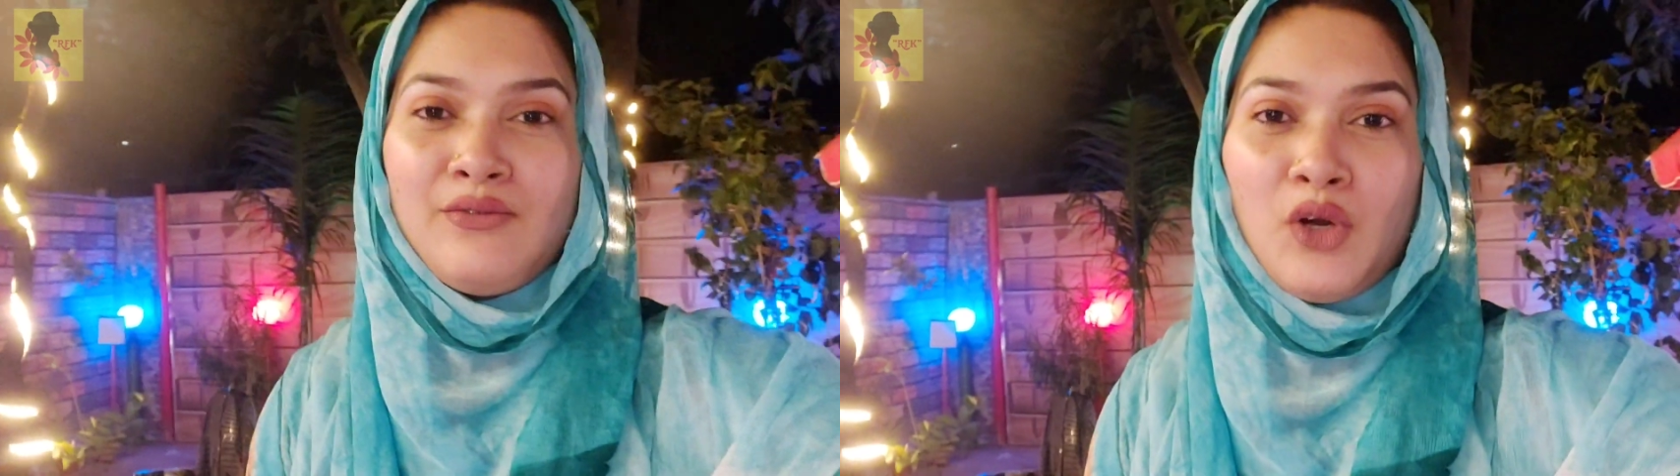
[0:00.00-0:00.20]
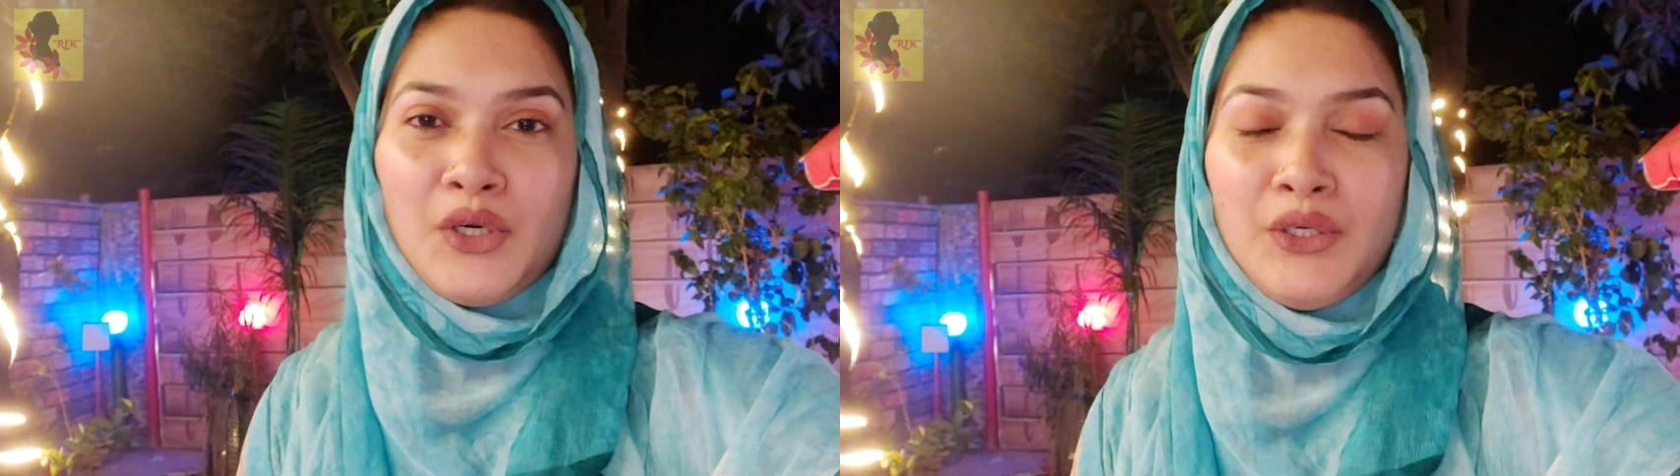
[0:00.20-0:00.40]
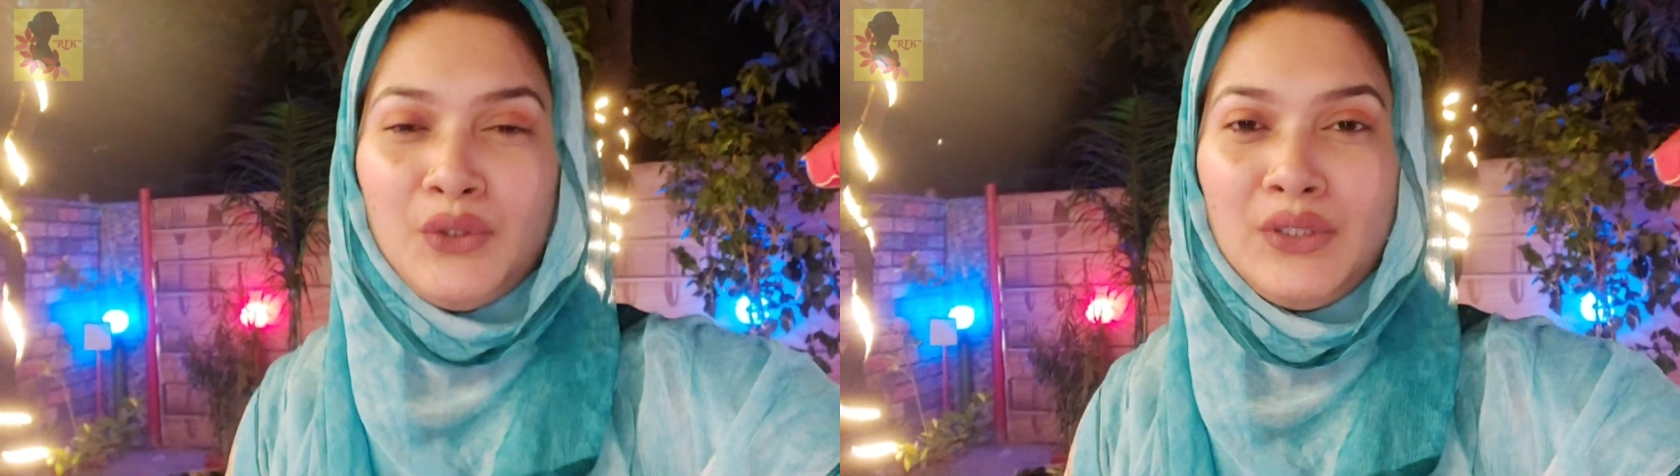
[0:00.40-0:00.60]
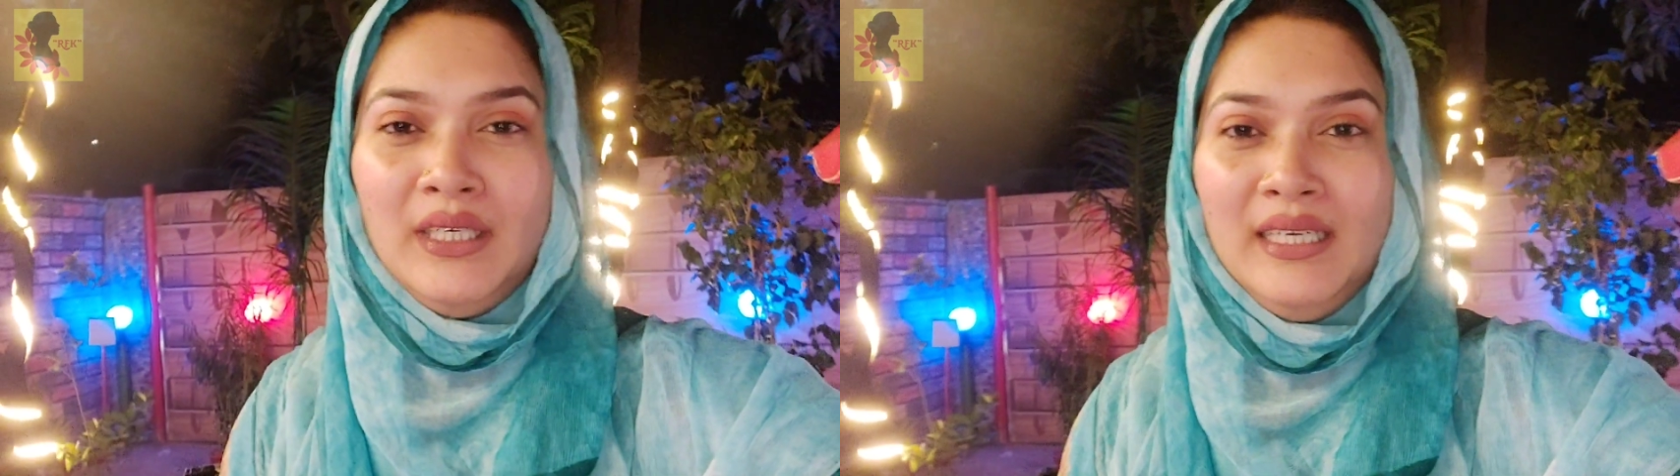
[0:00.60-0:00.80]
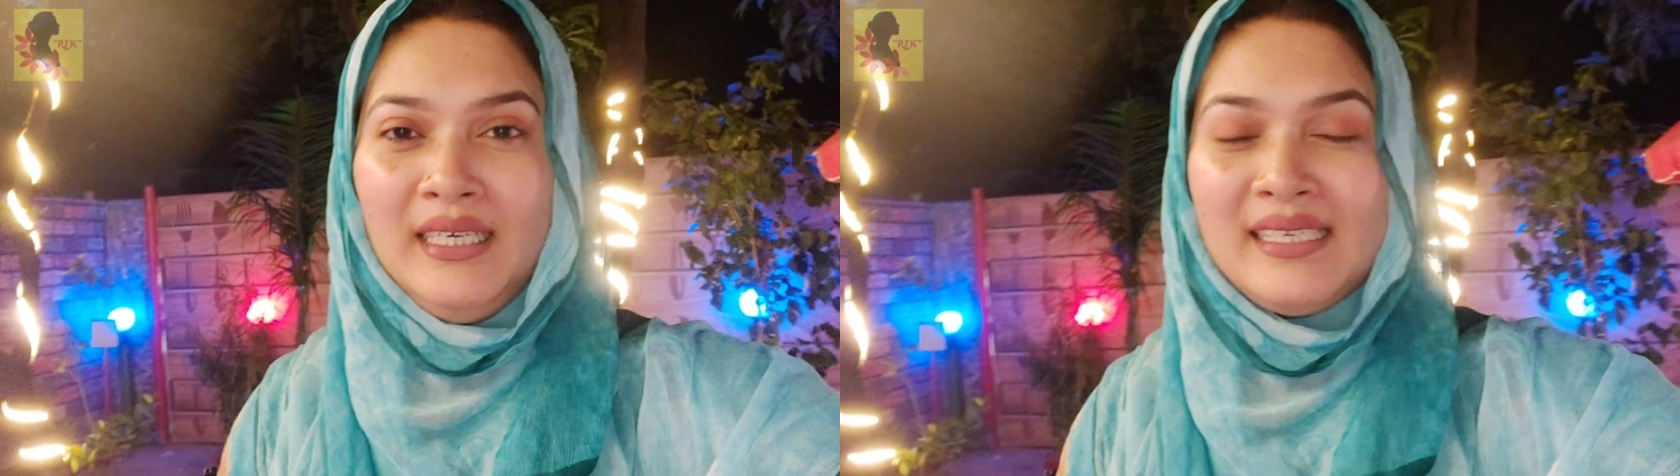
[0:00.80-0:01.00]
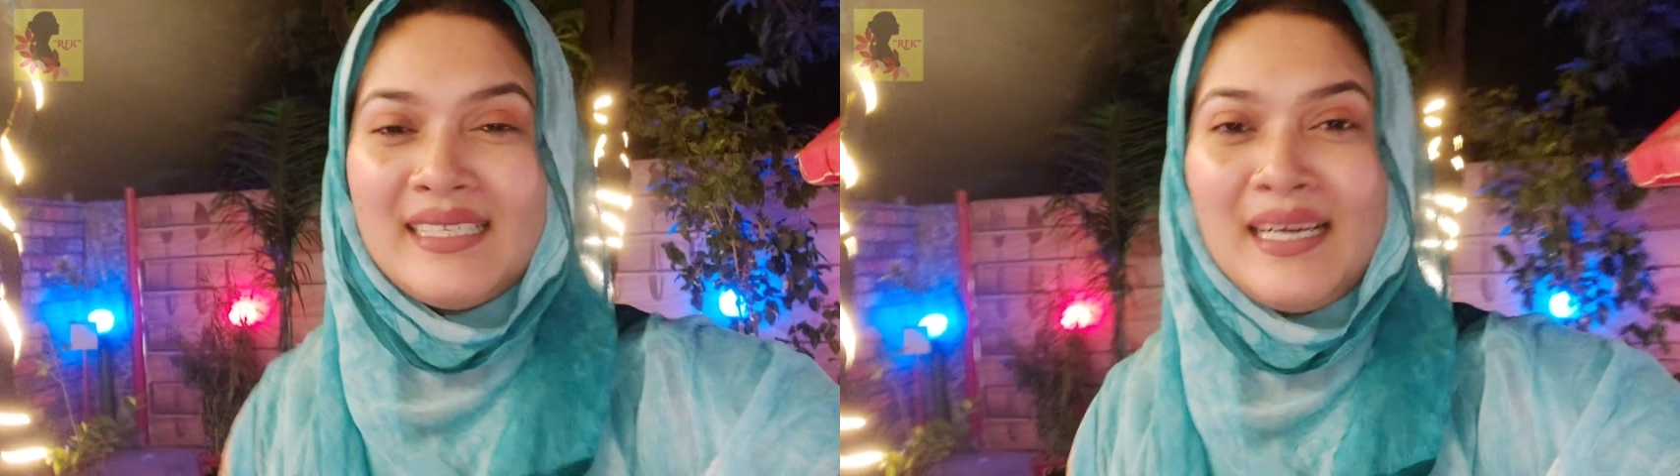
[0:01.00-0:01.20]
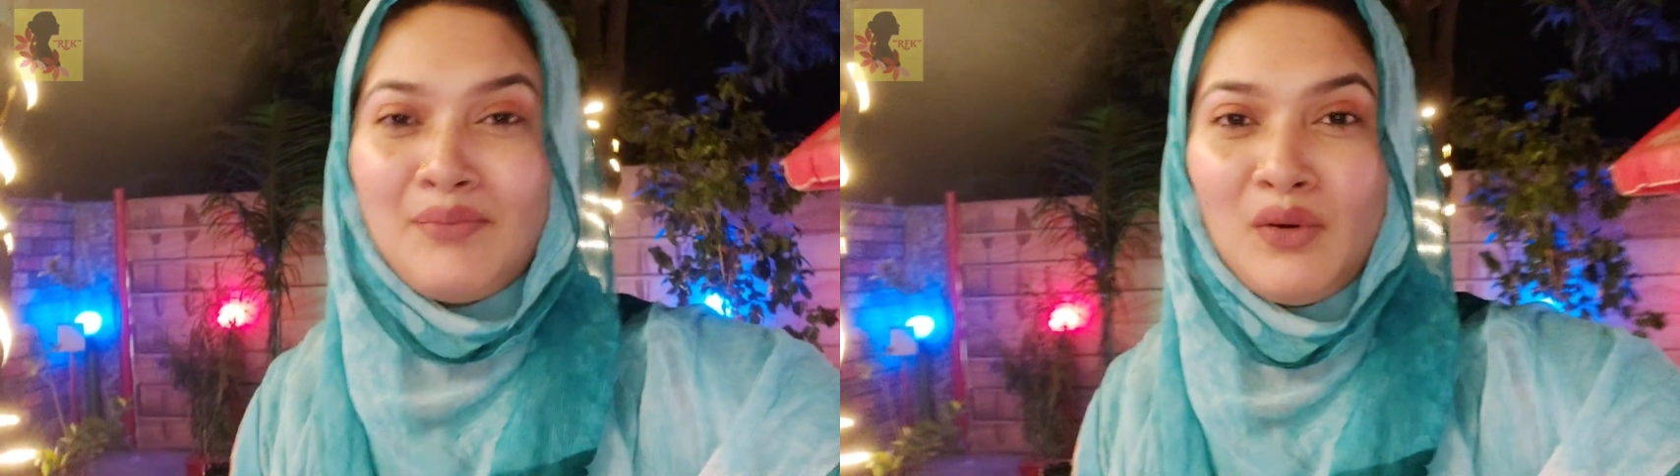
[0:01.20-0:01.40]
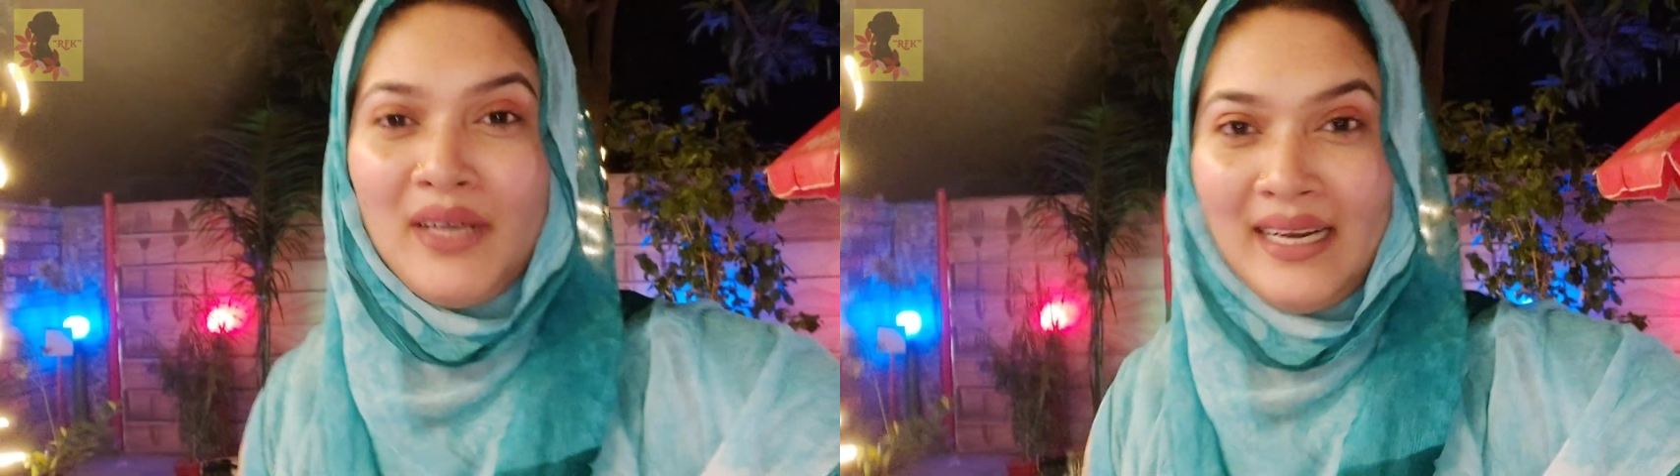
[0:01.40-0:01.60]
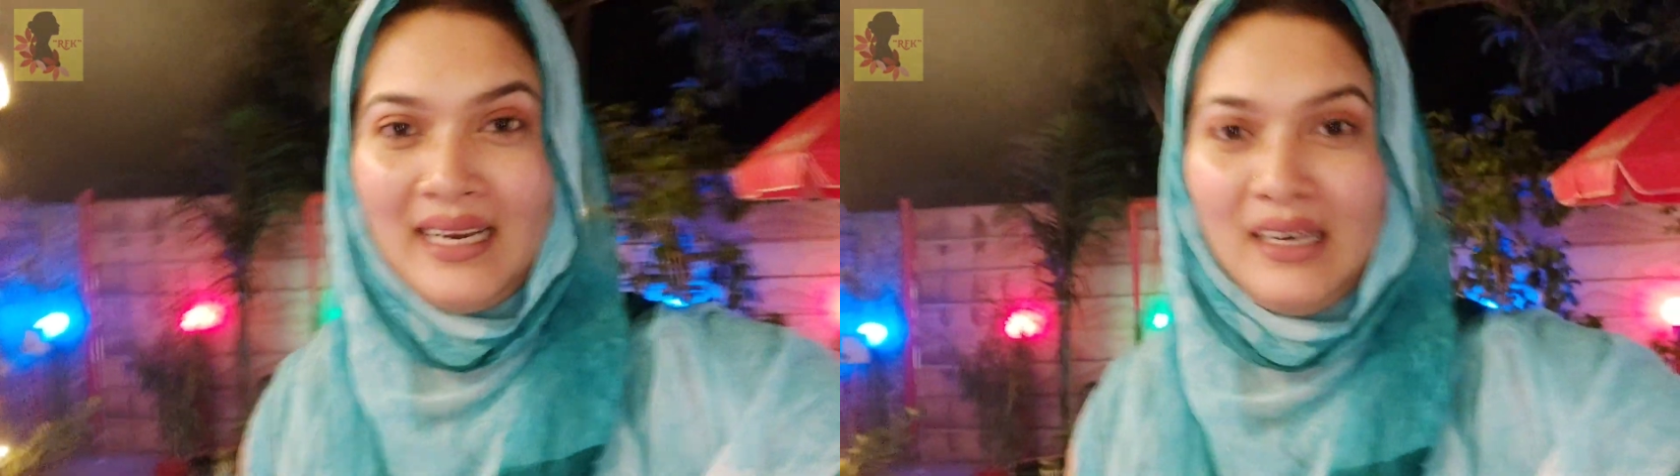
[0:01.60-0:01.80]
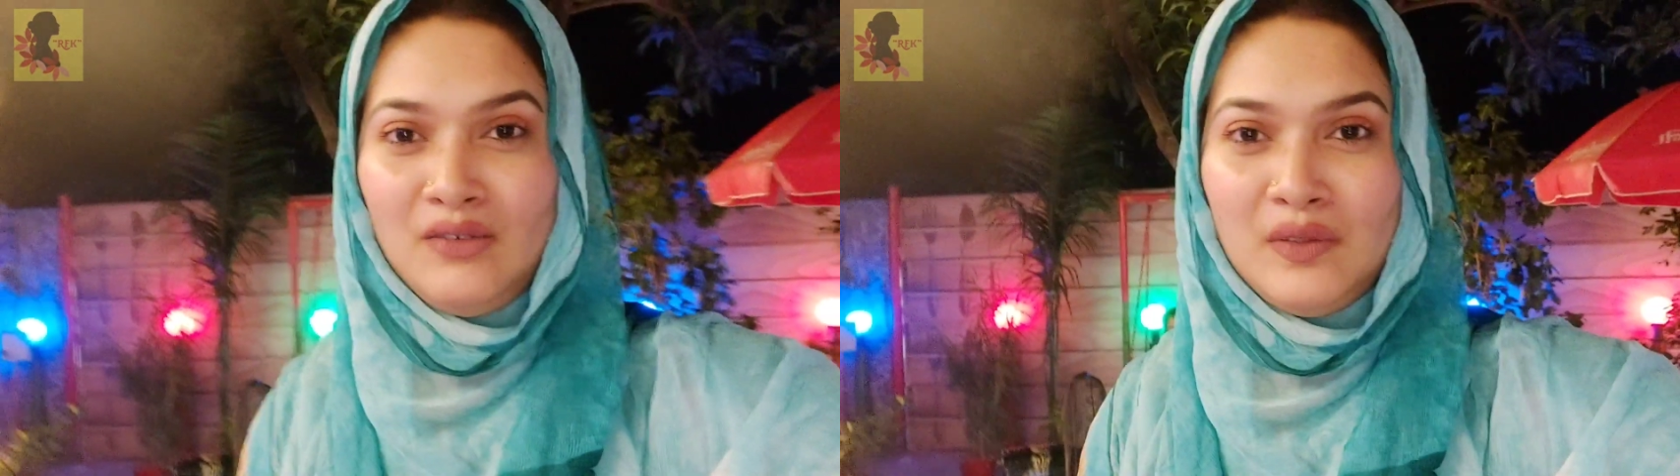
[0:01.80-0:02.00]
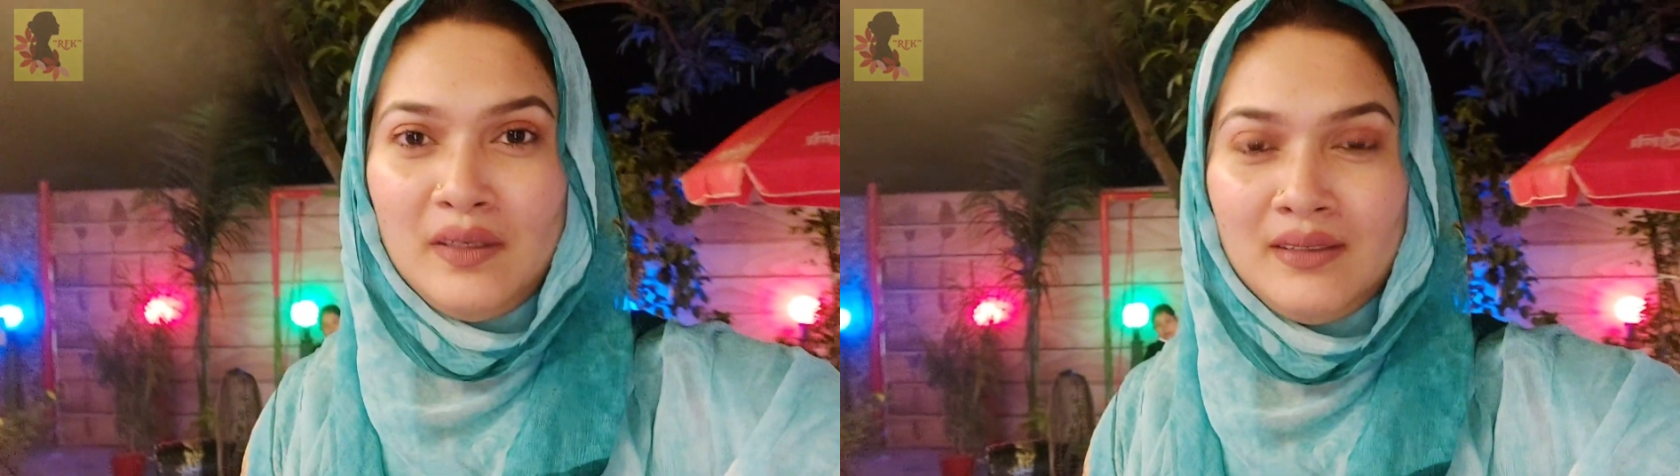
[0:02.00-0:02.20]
ফর ইয়োর সাপোর্ট অ্যান্ড লাভ